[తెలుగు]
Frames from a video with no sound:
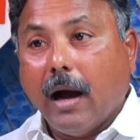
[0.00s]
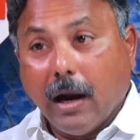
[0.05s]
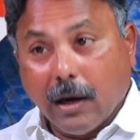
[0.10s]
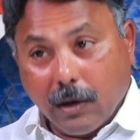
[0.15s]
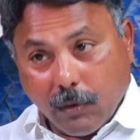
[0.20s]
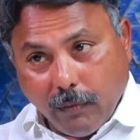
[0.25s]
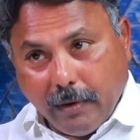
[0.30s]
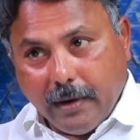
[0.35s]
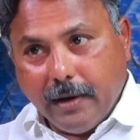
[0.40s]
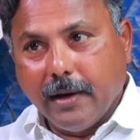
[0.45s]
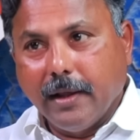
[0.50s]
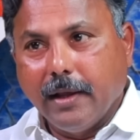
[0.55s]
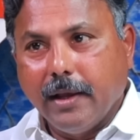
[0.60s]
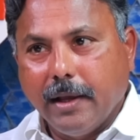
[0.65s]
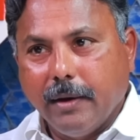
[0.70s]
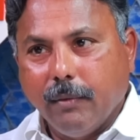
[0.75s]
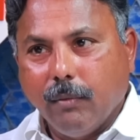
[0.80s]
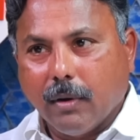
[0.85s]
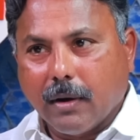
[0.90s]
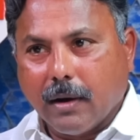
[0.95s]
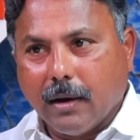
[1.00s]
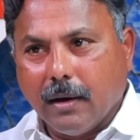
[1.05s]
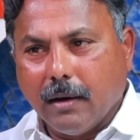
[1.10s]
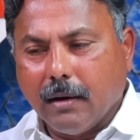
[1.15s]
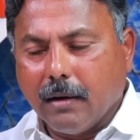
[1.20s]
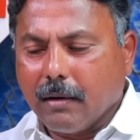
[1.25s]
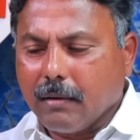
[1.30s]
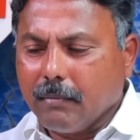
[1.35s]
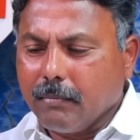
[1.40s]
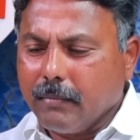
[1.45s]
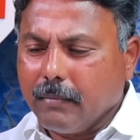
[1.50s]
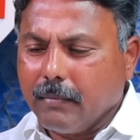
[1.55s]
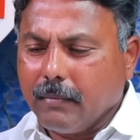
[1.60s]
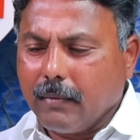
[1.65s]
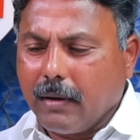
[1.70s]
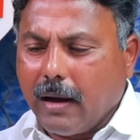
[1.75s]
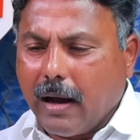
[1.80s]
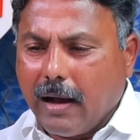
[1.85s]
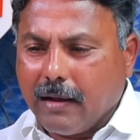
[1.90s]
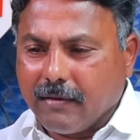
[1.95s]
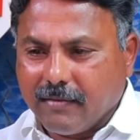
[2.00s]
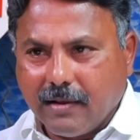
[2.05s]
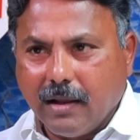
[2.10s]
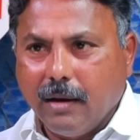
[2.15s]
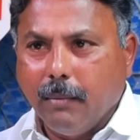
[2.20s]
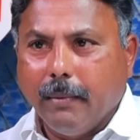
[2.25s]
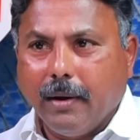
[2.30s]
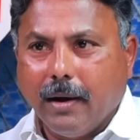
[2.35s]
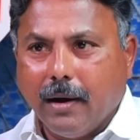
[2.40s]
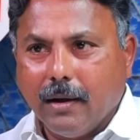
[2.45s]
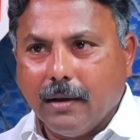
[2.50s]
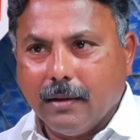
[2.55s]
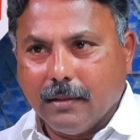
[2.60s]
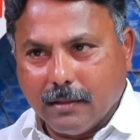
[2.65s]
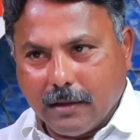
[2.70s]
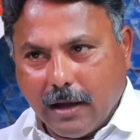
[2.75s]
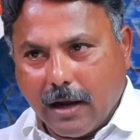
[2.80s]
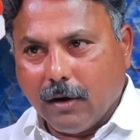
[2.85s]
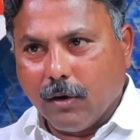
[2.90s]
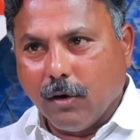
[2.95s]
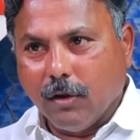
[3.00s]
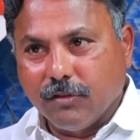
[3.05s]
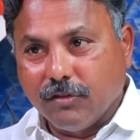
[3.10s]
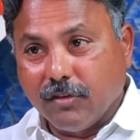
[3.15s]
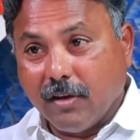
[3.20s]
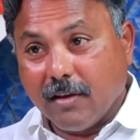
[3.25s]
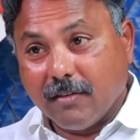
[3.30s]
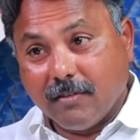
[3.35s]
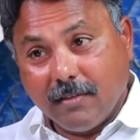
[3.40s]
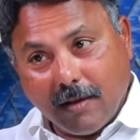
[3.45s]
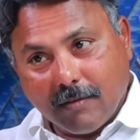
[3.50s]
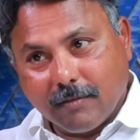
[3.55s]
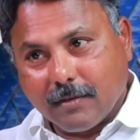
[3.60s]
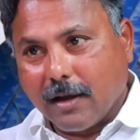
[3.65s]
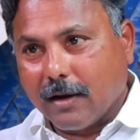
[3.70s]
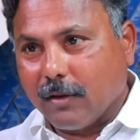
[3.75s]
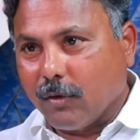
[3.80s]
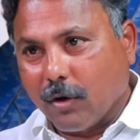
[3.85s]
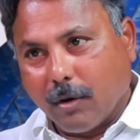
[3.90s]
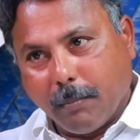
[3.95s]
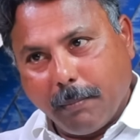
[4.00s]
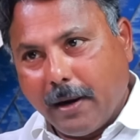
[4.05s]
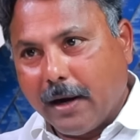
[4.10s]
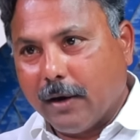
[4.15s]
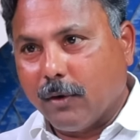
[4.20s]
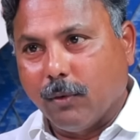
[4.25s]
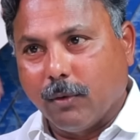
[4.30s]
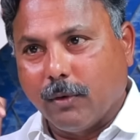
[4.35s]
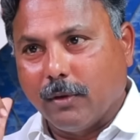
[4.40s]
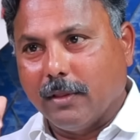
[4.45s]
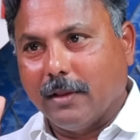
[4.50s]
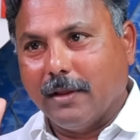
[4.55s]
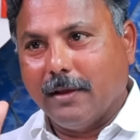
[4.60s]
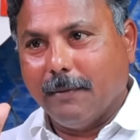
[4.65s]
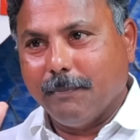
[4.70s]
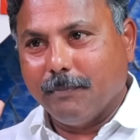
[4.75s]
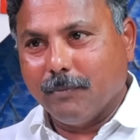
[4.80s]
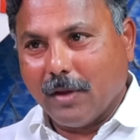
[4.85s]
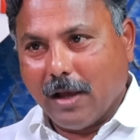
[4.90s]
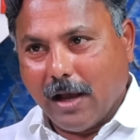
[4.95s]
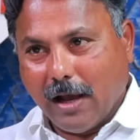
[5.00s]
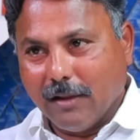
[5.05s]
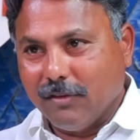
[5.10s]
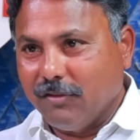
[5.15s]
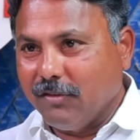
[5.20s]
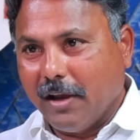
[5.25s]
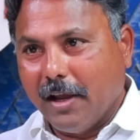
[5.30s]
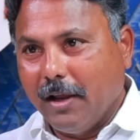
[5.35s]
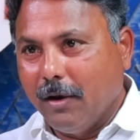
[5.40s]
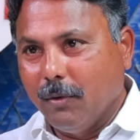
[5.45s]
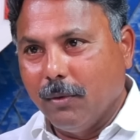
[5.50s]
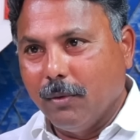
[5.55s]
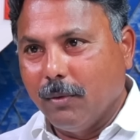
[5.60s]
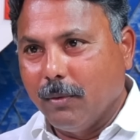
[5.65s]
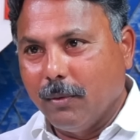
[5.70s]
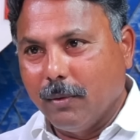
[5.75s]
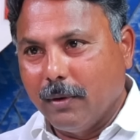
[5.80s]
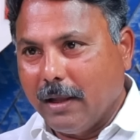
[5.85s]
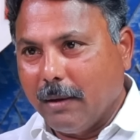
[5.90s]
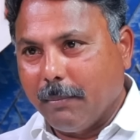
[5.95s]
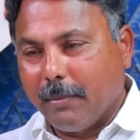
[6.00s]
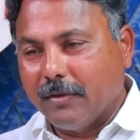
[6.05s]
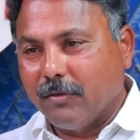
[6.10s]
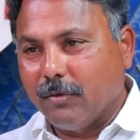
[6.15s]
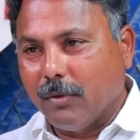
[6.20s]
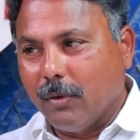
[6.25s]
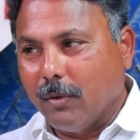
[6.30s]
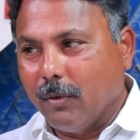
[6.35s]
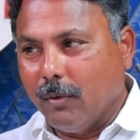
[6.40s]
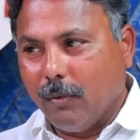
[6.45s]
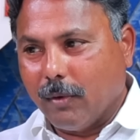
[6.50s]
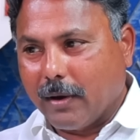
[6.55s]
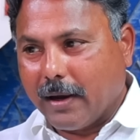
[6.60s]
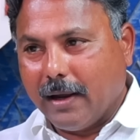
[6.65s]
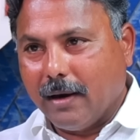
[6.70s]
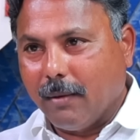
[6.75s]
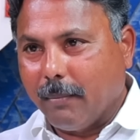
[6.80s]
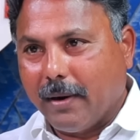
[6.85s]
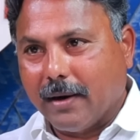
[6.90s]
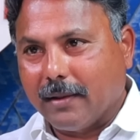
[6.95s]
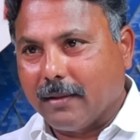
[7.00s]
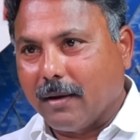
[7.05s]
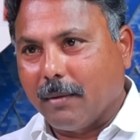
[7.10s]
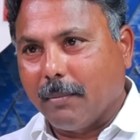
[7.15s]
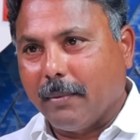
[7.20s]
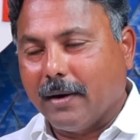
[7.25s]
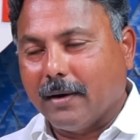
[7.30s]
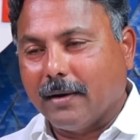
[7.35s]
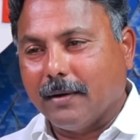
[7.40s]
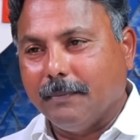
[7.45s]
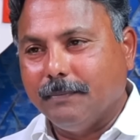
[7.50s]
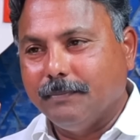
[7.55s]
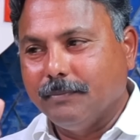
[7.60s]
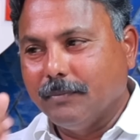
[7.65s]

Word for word: అటువంటి ఒక ఆ సినిమా దాంట్లో జేసుదాస్ గారితో ఒక పాట ఉంటుంది ఆ జైలు నేపథ్యంలో ఒక ఆయన పాడతారు పాట